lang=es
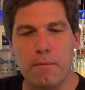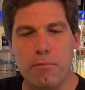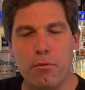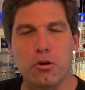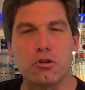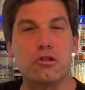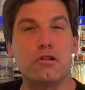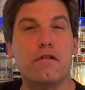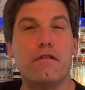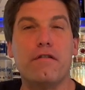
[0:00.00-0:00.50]

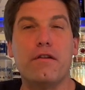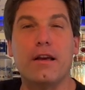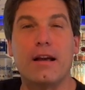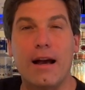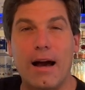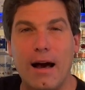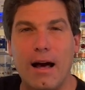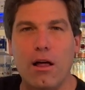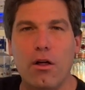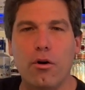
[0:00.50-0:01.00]

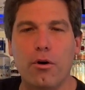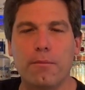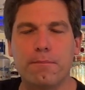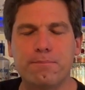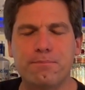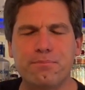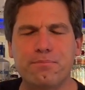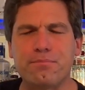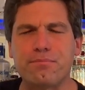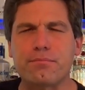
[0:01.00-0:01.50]

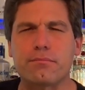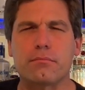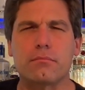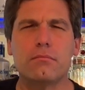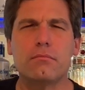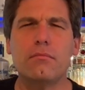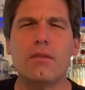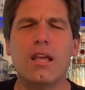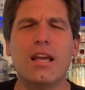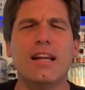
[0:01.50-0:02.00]
dosificado
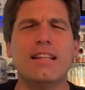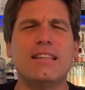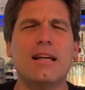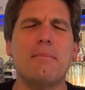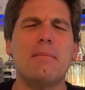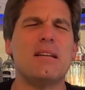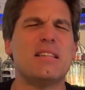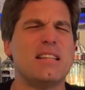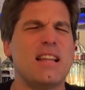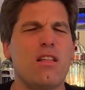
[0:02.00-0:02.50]
Está
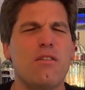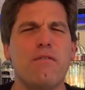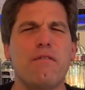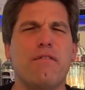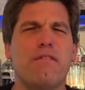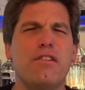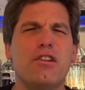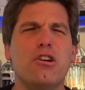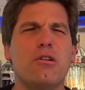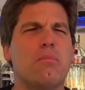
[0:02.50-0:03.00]
macerado en
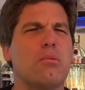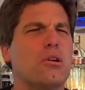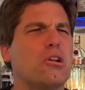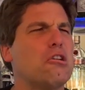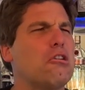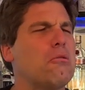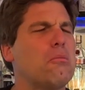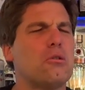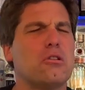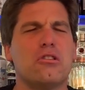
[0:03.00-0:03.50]
frío por,
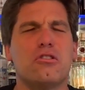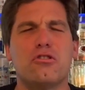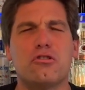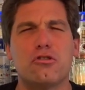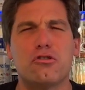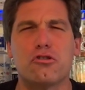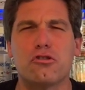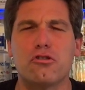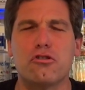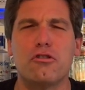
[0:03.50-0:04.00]
por
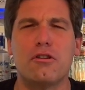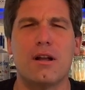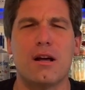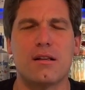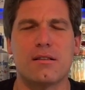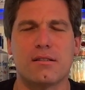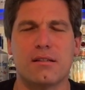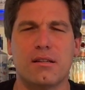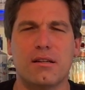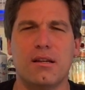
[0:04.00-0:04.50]
18
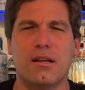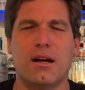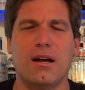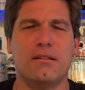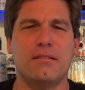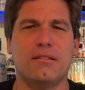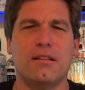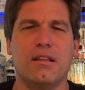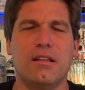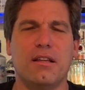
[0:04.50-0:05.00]
horas ¿eh?
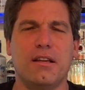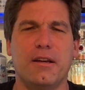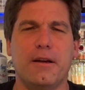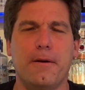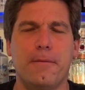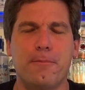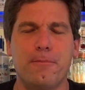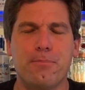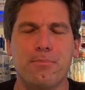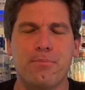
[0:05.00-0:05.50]
antes
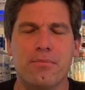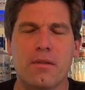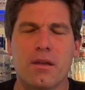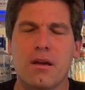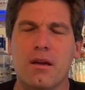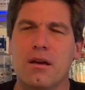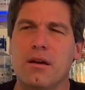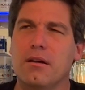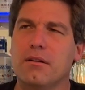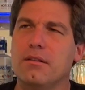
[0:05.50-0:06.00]
de,
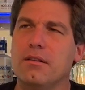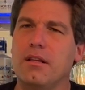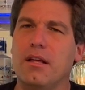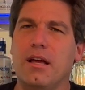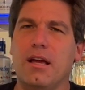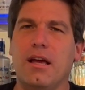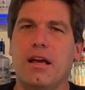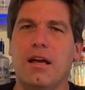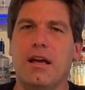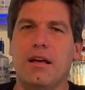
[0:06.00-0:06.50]

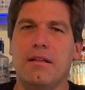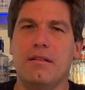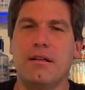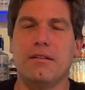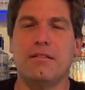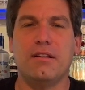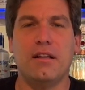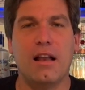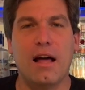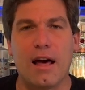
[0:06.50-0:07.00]
de
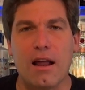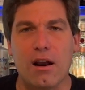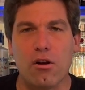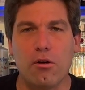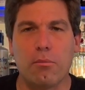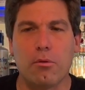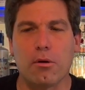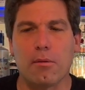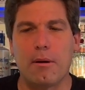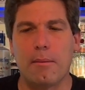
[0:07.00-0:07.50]
destilarlo
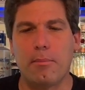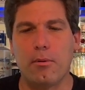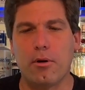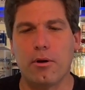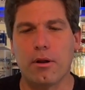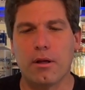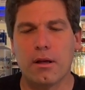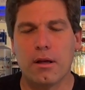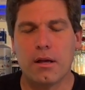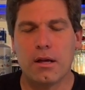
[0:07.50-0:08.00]
por
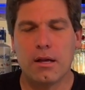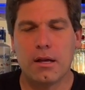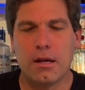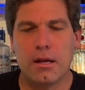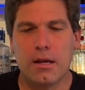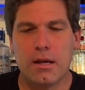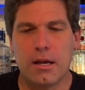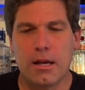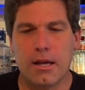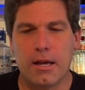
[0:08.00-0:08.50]
vapor.
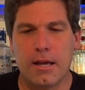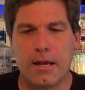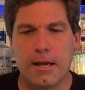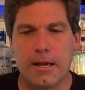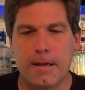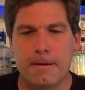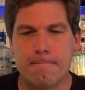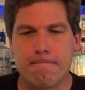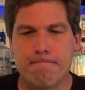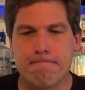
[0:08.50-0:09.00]

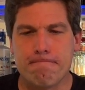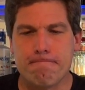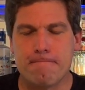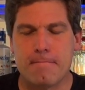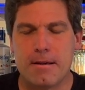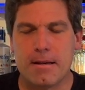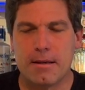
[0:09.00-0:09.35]
Em,